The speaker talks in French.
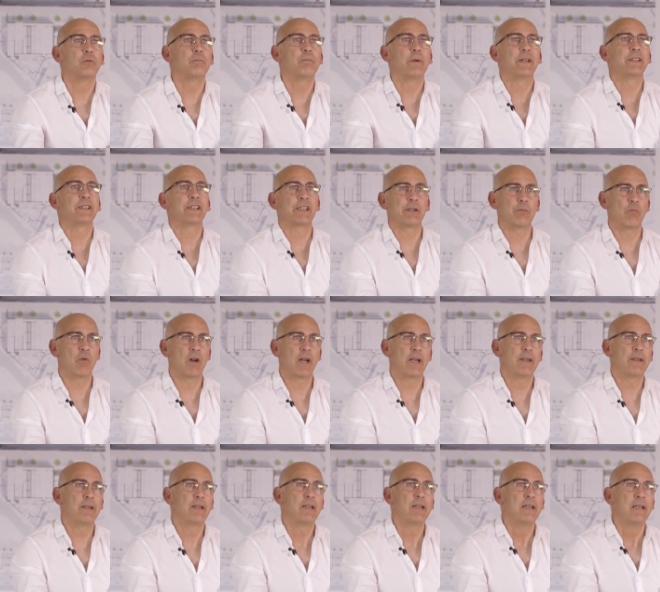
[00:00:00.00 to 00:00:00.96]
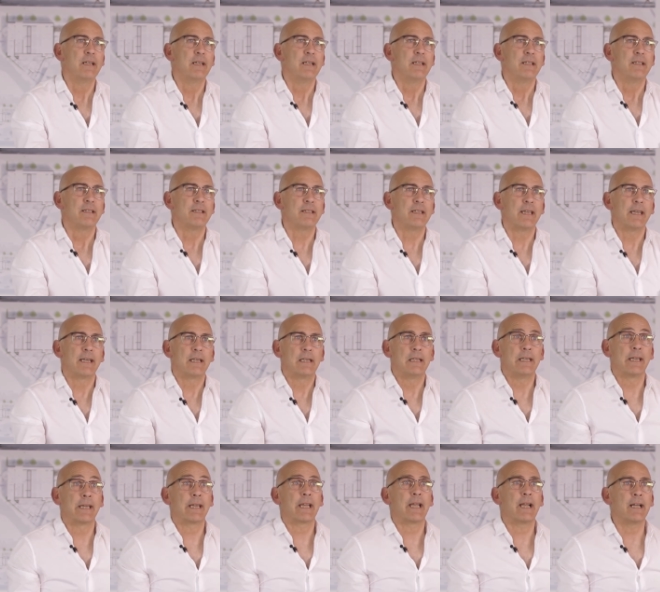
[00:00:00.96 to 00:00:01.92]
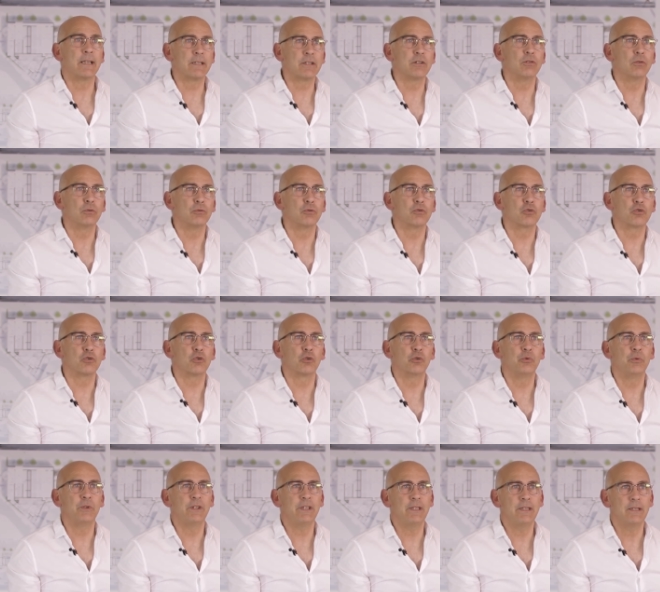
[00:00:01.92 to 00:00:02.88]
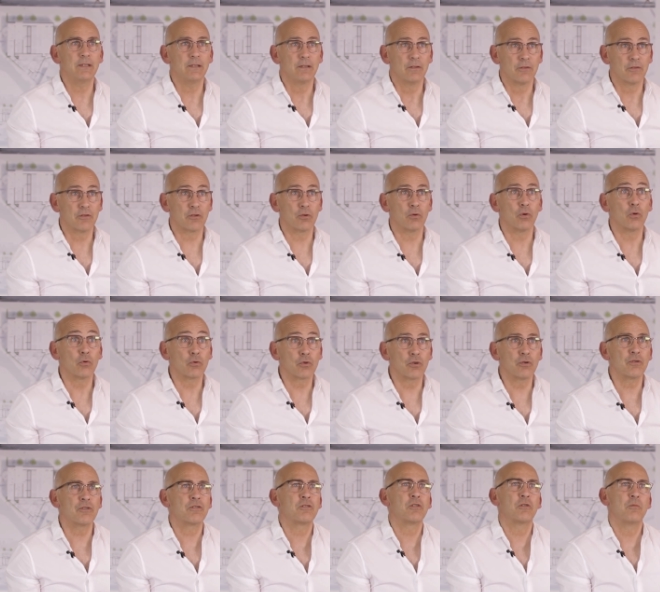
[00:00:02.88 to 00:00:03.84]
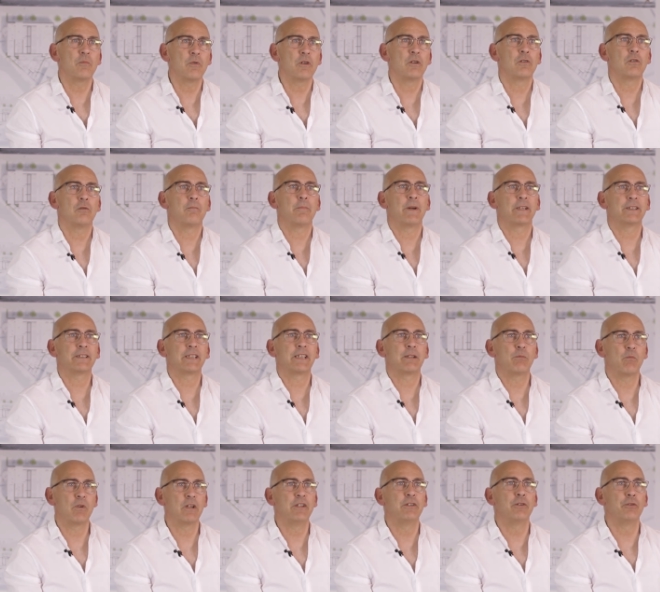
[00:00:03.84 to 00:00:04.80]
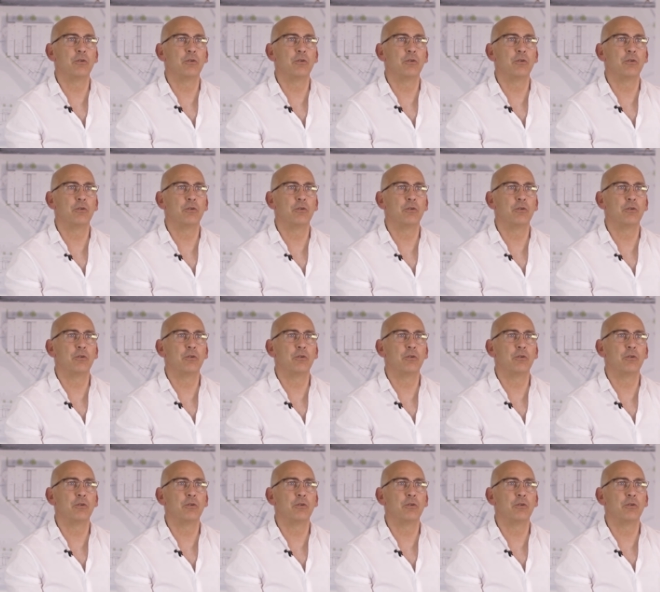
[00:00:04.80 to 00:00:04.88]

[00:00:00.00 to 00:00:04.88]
de patrimoine, c'est que les créations d'aujourd'hui seront justement le patrimoine de